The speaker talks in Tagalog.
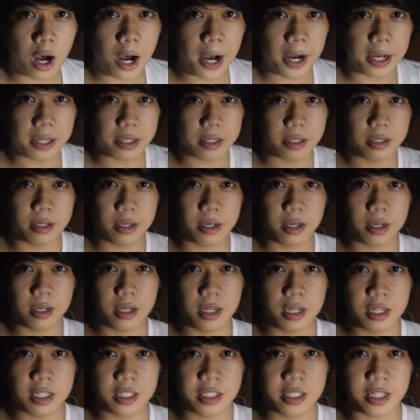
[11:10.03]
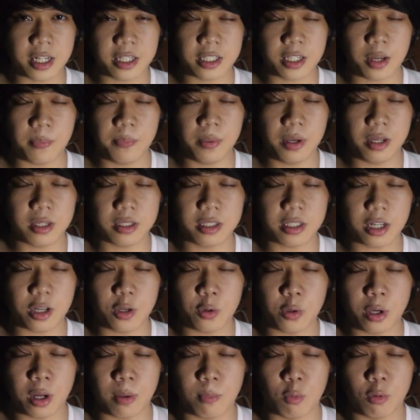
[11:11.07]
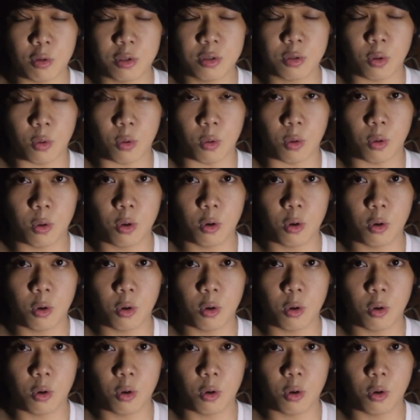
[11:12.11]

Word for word: at sasabihin sa iyo ng multo